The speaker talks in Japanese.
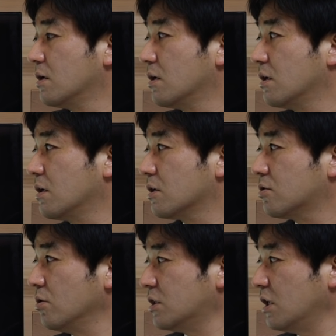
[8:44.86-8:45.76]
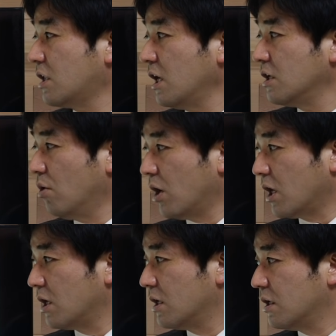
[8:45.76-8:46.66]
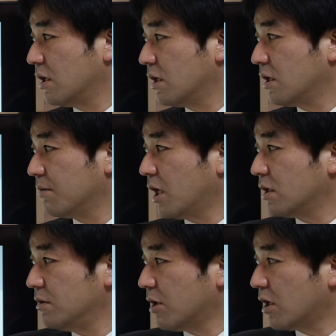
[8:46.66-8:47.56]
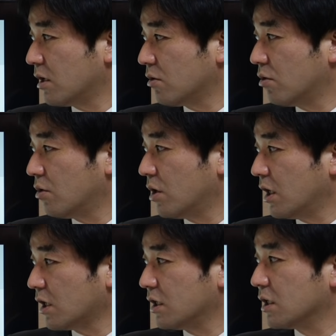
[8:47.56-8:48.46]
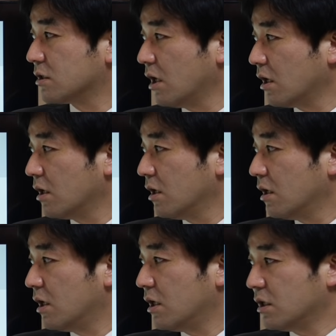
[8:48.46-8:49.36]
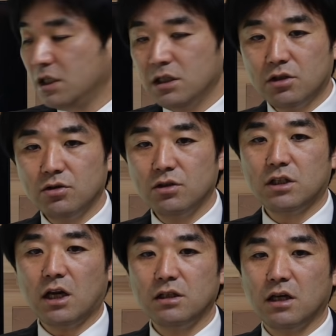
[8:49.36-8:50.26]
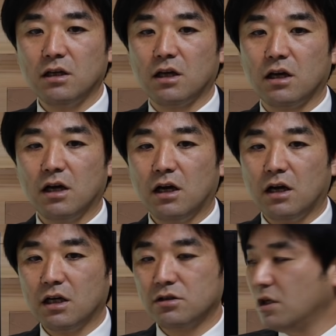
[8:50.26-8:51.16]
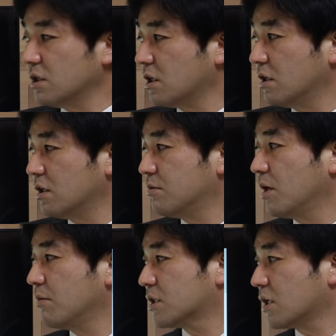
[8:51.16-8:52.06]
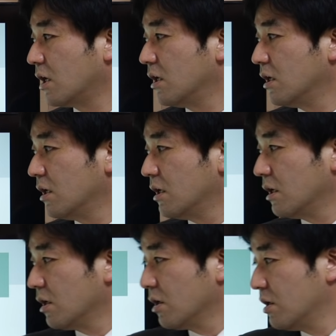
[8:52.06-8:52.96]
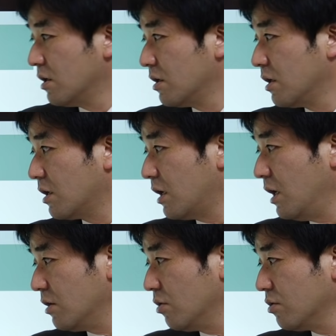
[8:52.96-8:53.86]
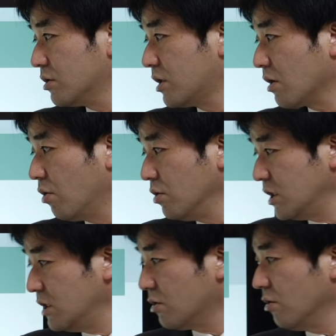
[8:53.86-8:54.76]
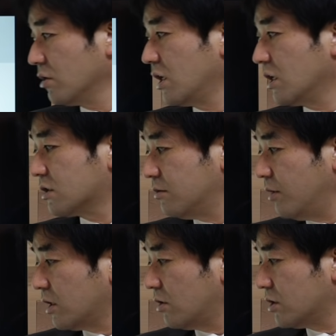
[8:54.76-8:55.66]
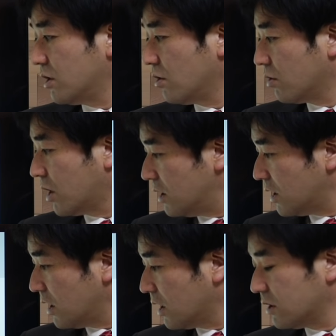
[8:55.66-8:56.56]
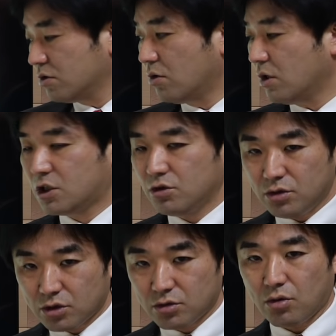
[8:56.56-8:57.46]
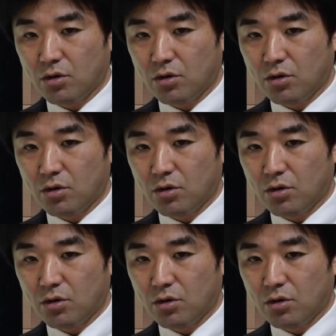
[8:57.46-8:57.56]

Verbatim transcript: えー、そして第5波。えー、まあ今、このあたりですね。えー、緊急事態宣言が発令されてしまいました。えー、影響としては個人商店や全ての企業、経済活動が収縮と